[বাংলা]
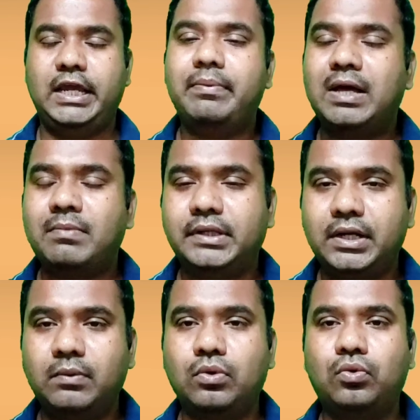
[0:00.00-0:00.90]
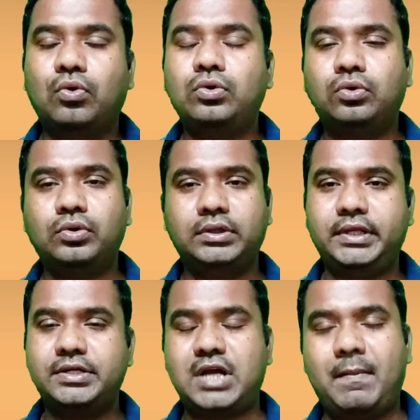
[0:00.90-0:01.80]
এবারে আমরা দেখে নেবো কোন কোন
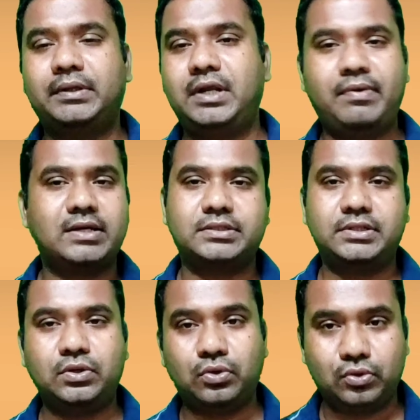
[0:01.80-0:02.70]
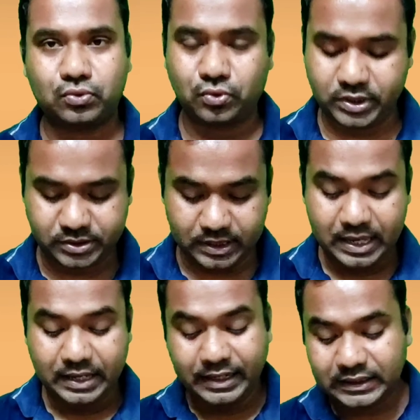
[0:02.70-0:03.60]
দেশ আমাদের এই ভ্যাকসিনটি গ্রহণ করেছে
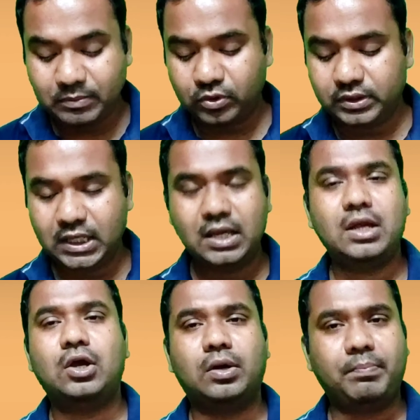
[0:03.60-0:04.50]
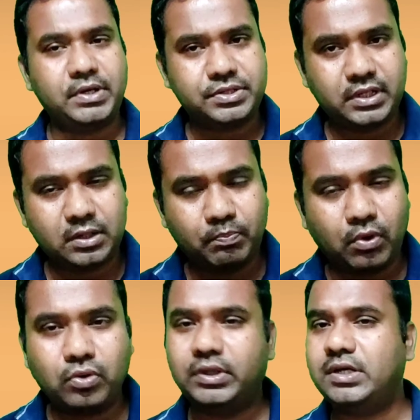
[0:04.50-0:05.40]
ইতিমধ্যে বিশ্বের
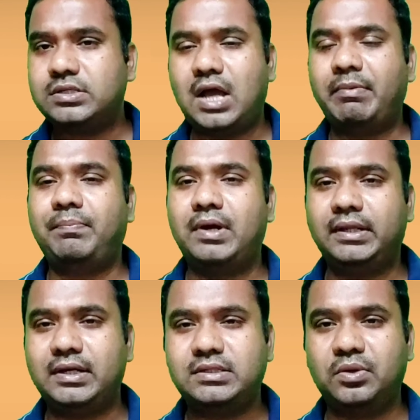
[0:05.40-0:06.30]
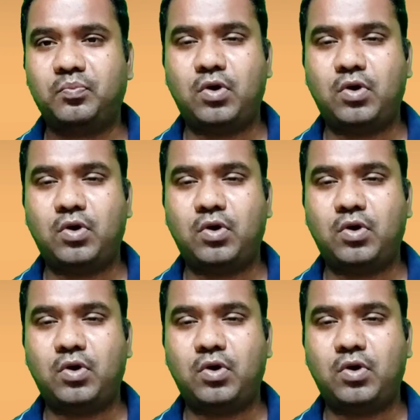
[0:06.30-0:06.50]
বহু দেশ আমি প্রায় দেখেছি